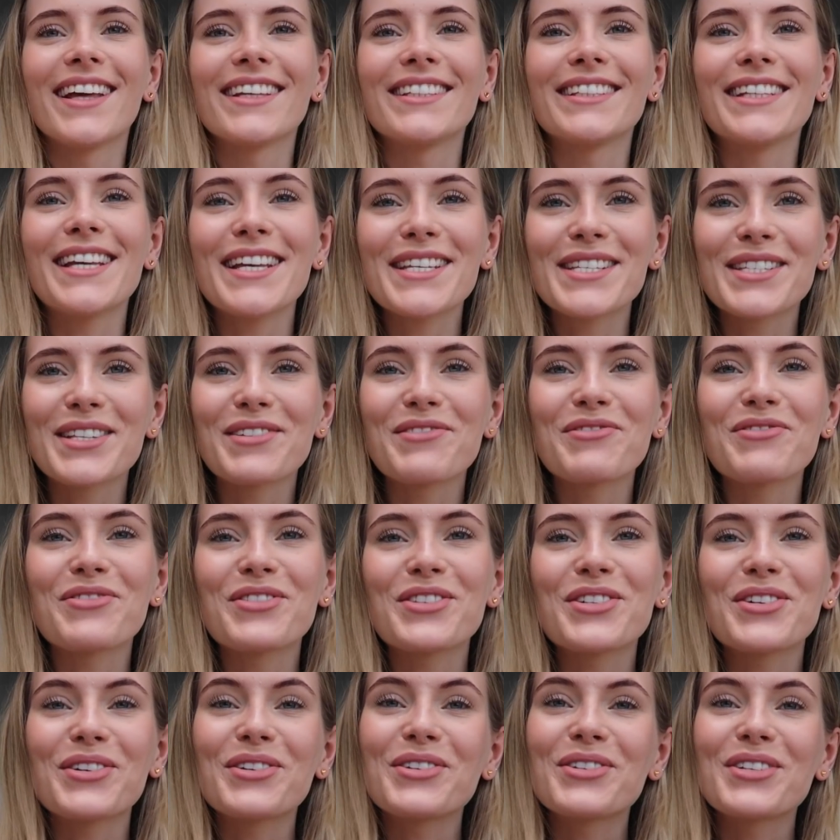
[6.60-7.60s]
Jestem w
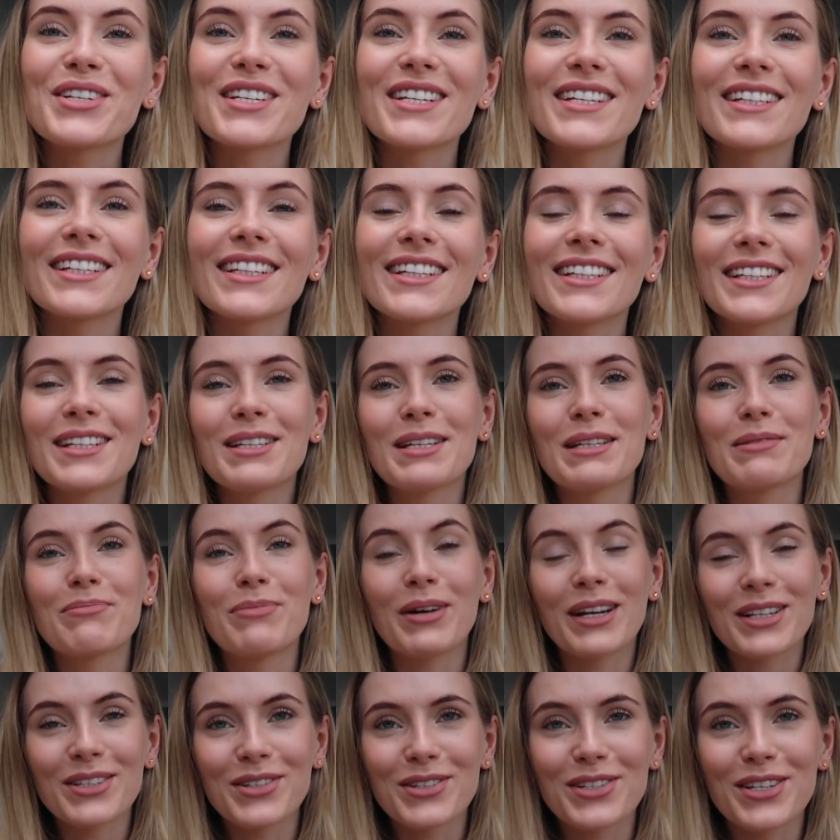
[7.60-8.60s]
ciąży i
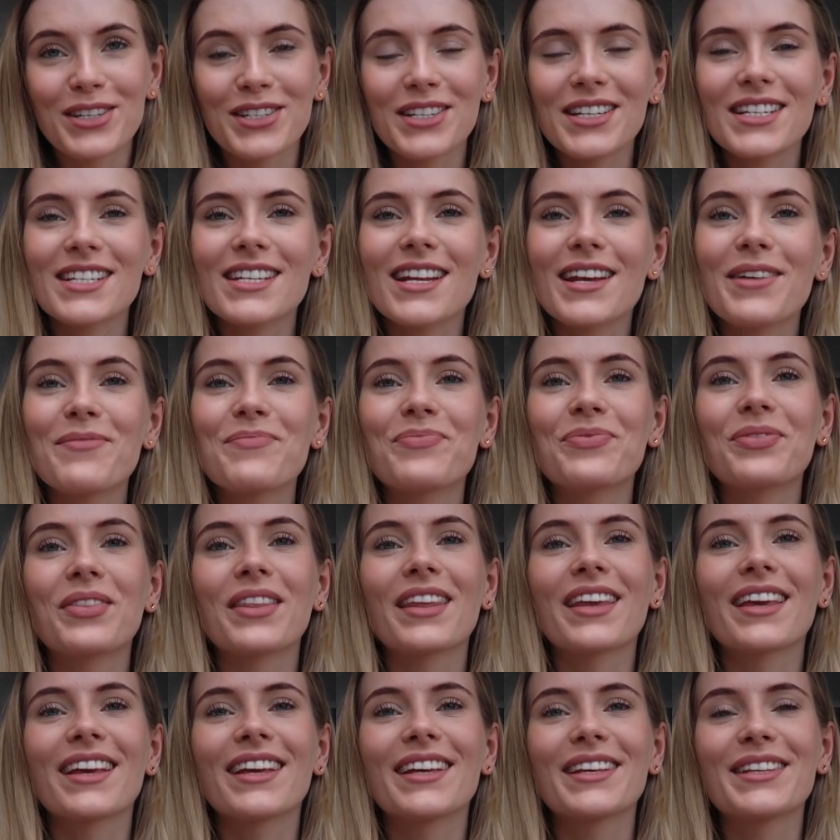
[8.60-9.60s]
bardzo się cieszę.
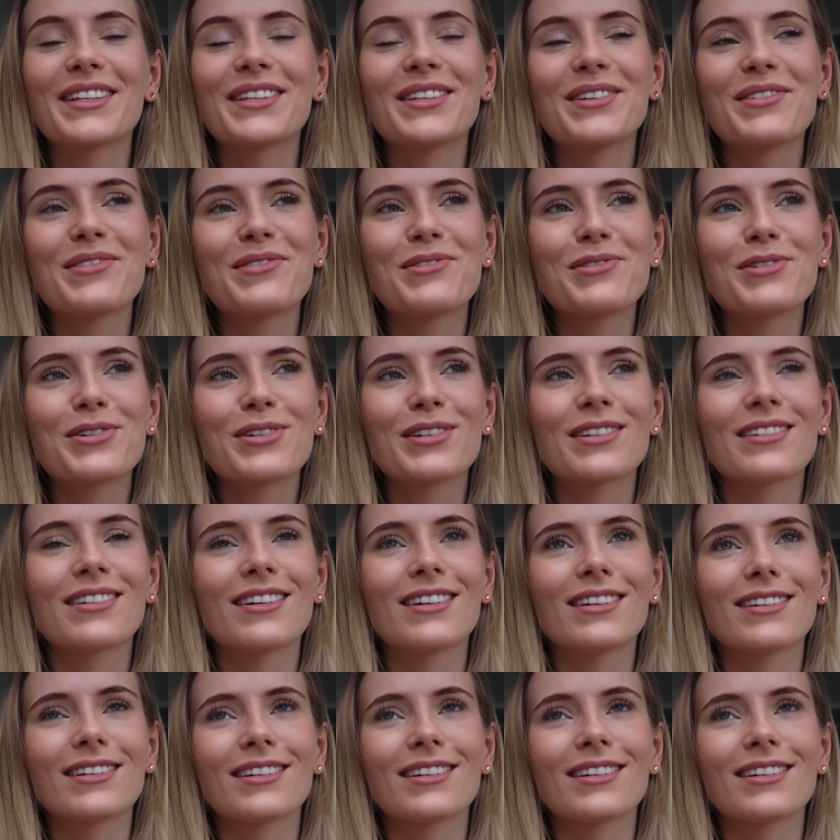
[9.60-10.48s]
Mm, już y,